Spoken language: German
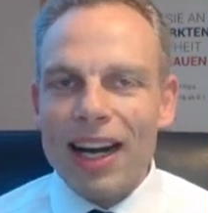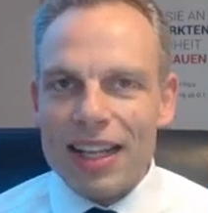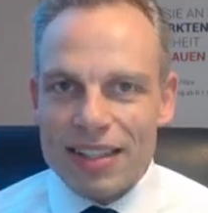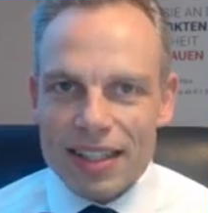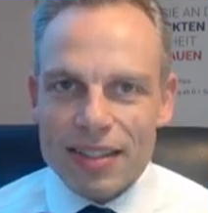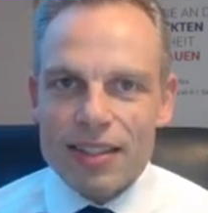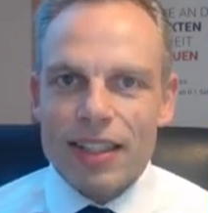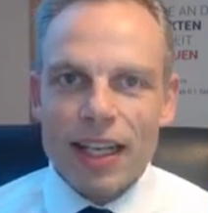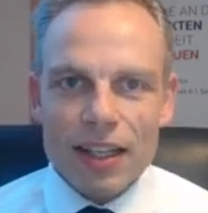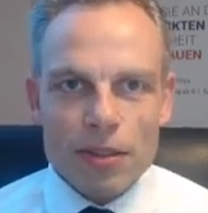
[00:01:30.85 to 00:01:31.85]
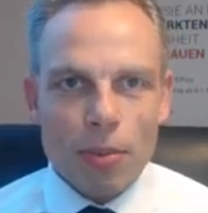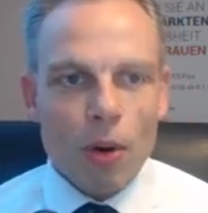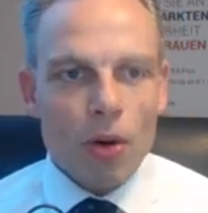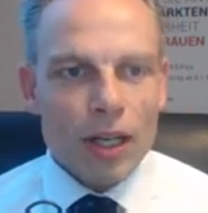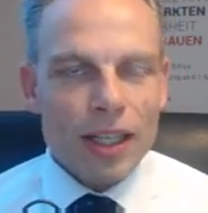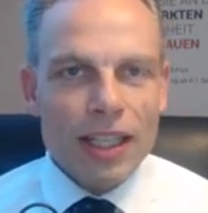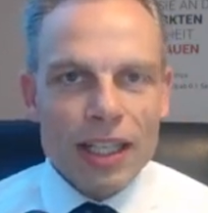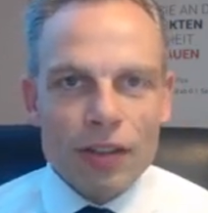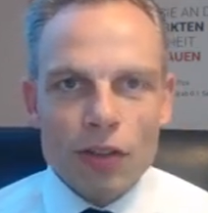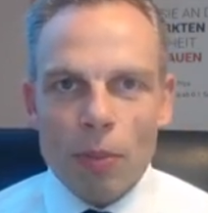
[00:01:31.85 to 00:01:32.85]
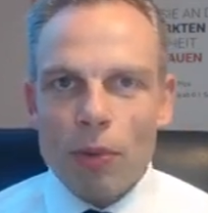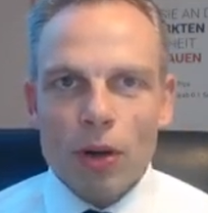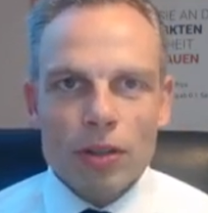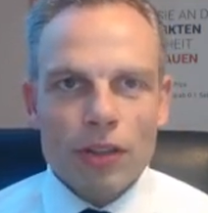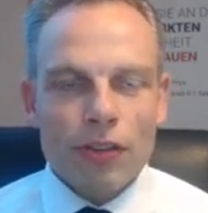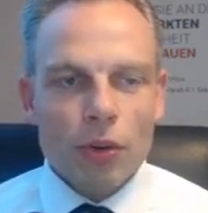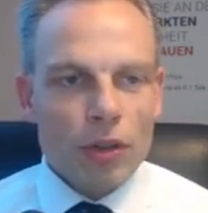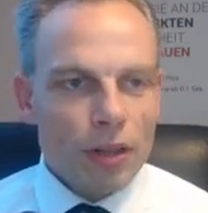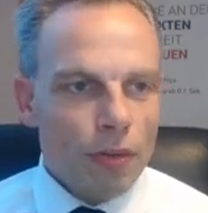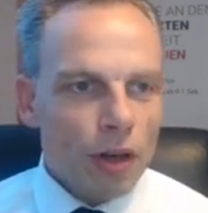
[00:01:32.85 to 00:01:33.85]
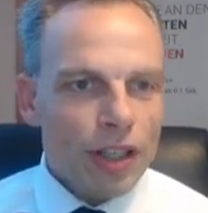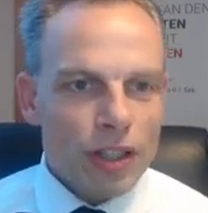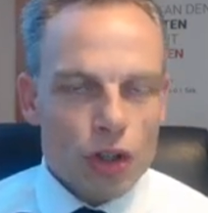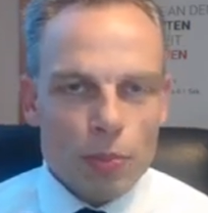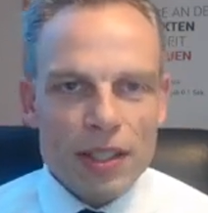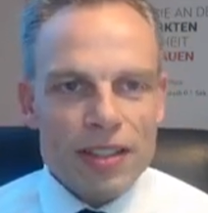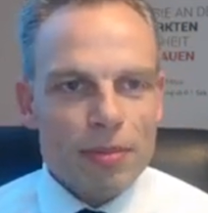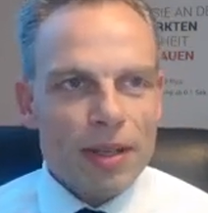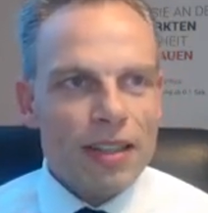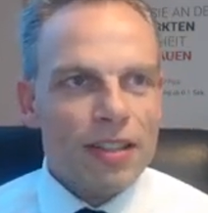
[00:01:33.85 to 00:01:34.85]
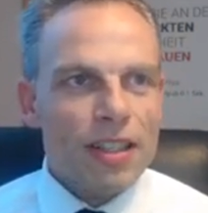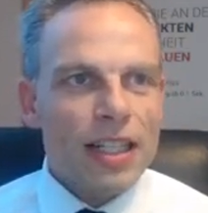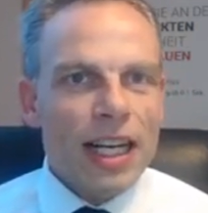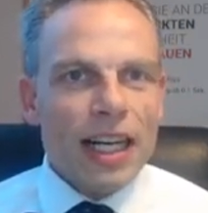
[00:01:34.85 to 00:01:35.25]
Es ist ein klasse Broker, Top-Konditionen, wirklich spitzenmäßig.